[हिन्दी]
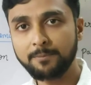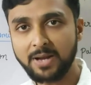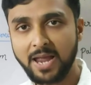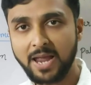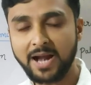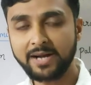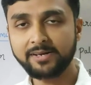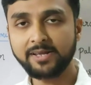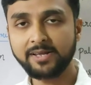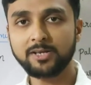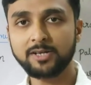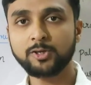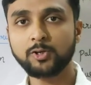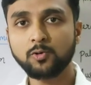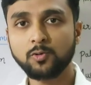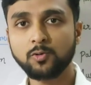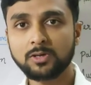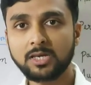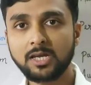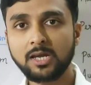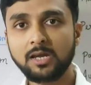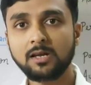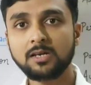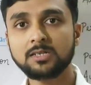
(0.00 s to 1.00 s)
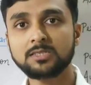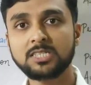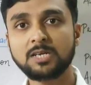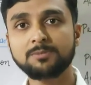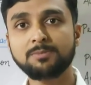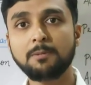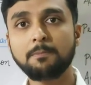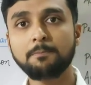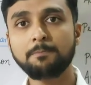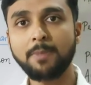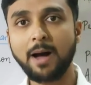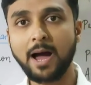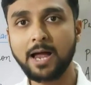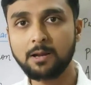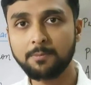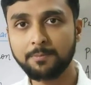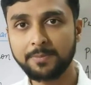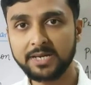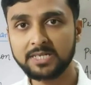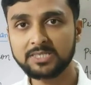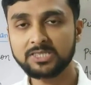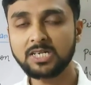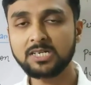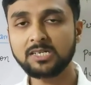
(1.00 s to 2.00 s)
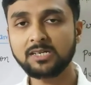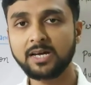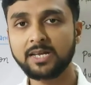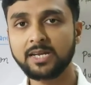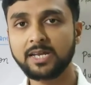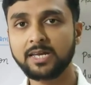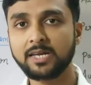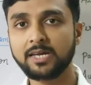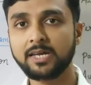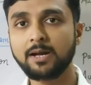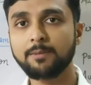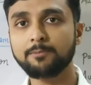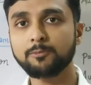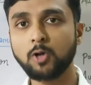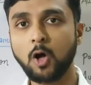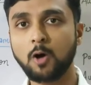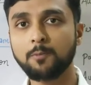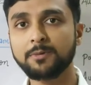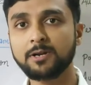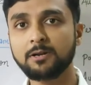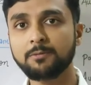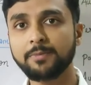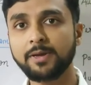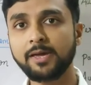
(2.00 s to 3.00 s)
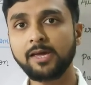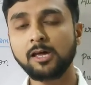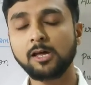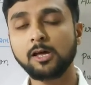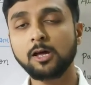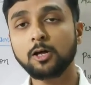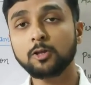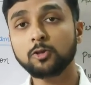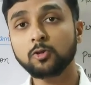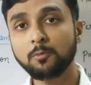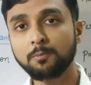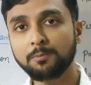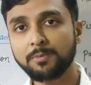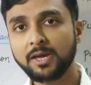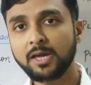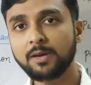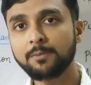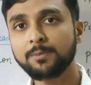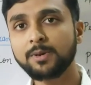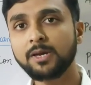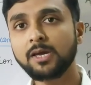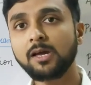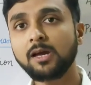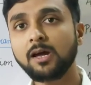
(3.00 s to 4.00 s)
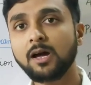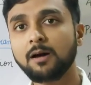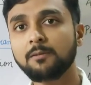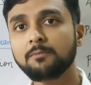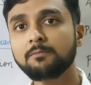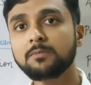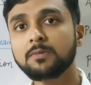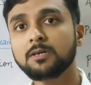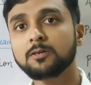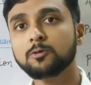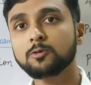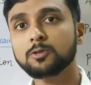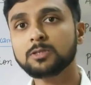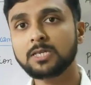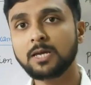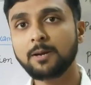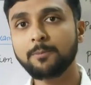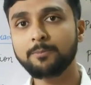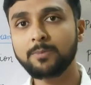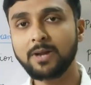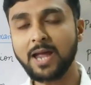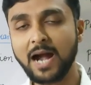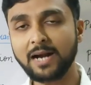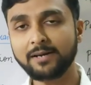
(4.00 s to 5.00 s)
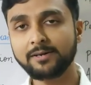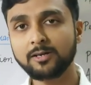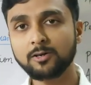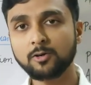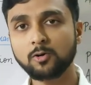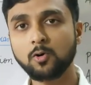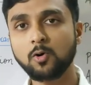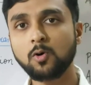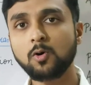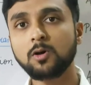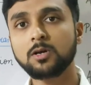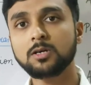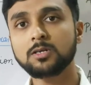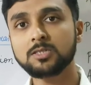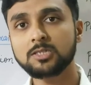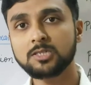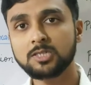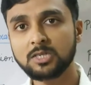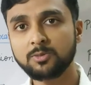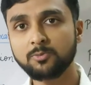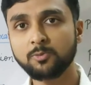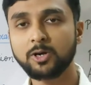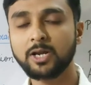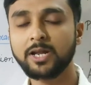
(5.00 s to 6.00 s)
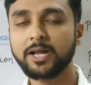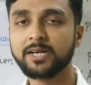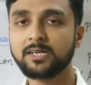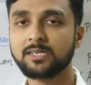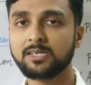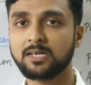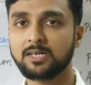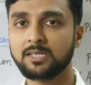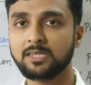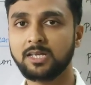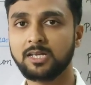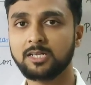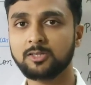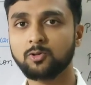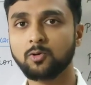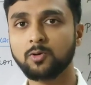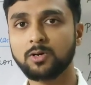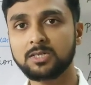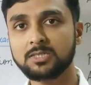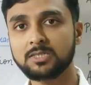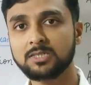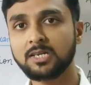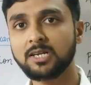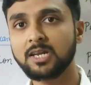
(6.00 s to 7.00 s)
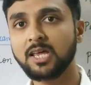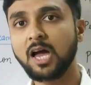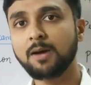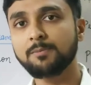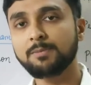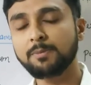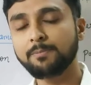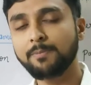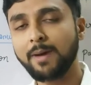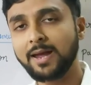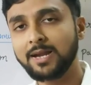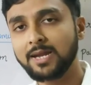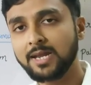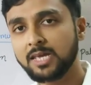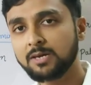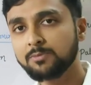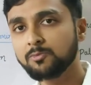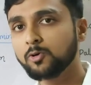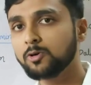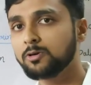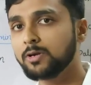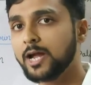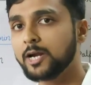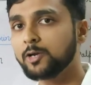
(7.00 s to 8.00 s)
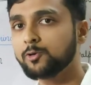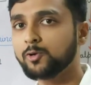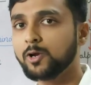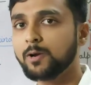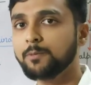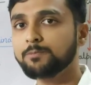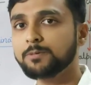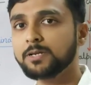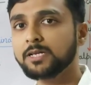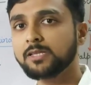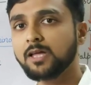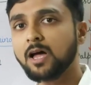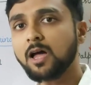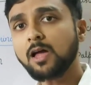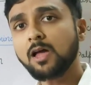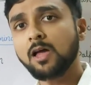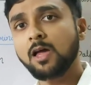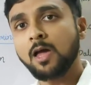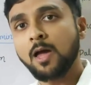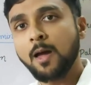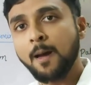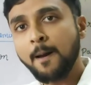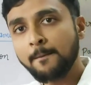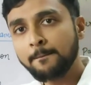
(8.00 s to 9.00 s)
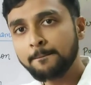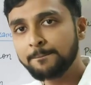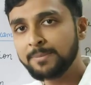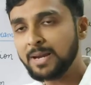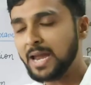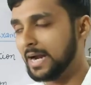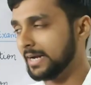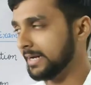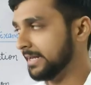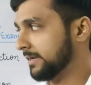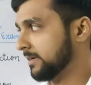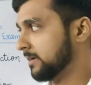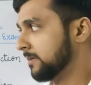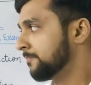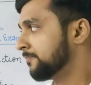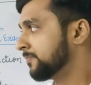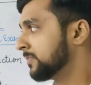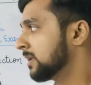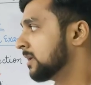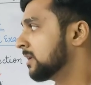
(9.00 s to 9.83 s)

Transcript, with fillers: ब्लैडर क्योंकि जब हम पालपेशन करेंगे अपडोमेन में तो मे बी हम उसके ब्लैडर को स्टिमुलेट कर दे तो इसीलिए हमें पहले ही बोलना है टू एम द ब्लैडर